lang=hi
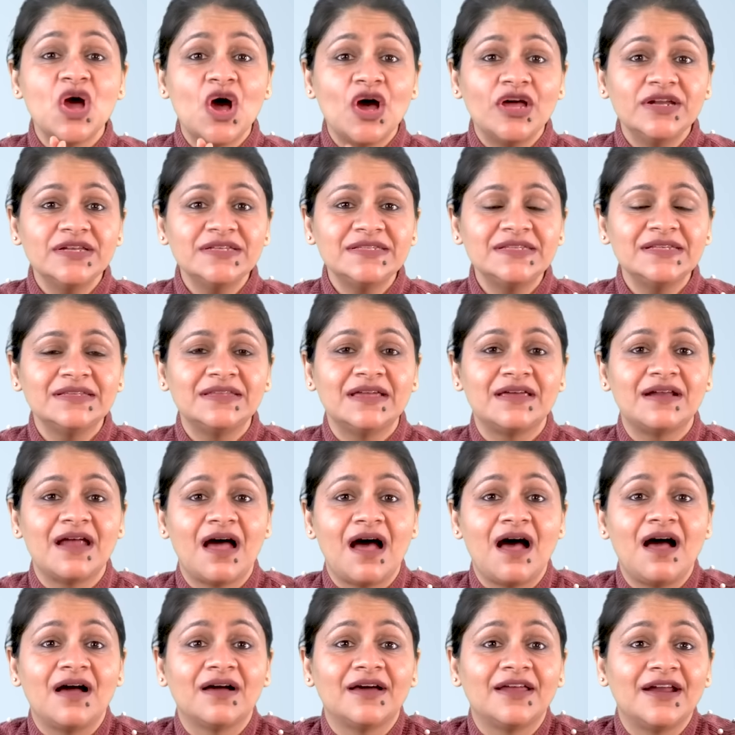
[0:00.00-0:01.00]
और इसी तरह
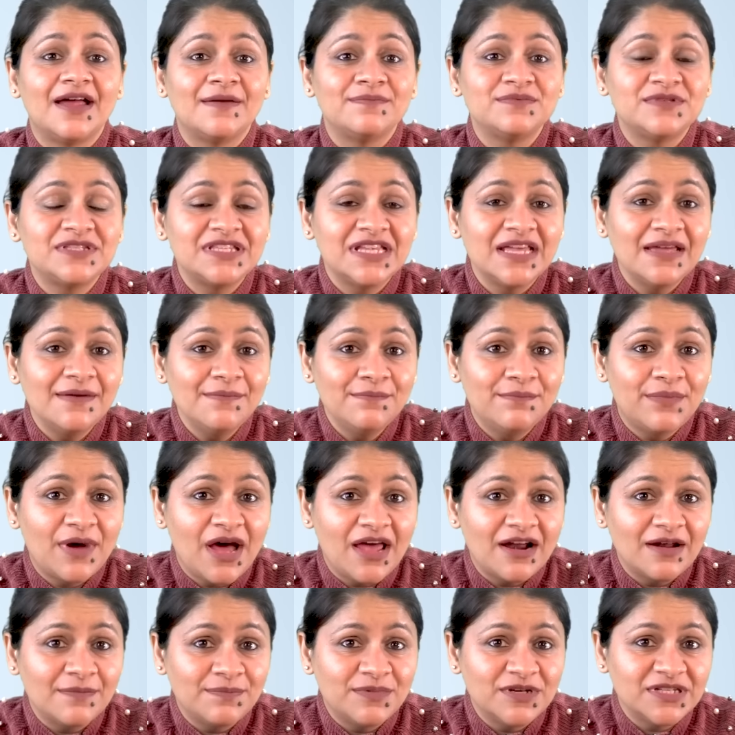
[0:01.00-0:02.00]
अगर आप सेम
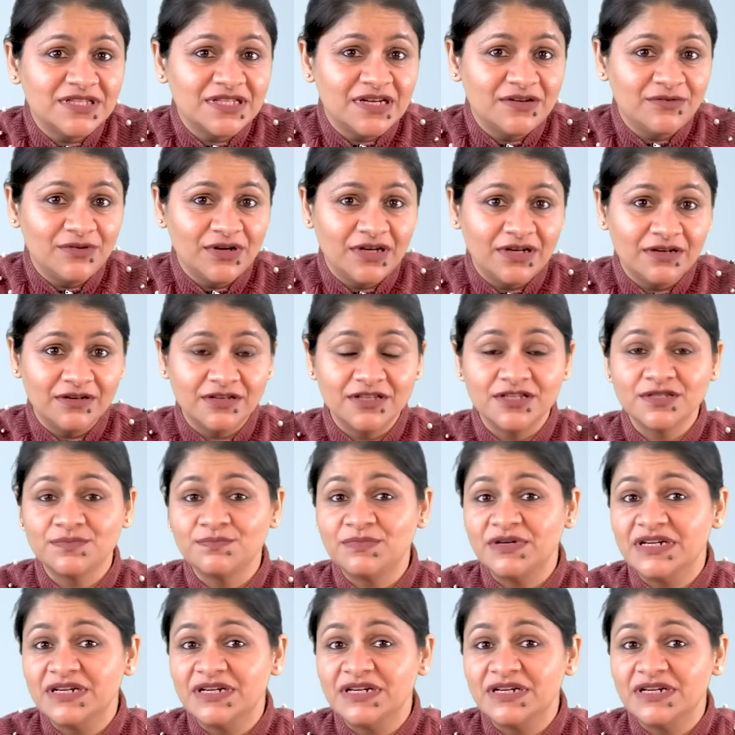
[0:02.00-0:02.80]
12 परसेंट रिटर्न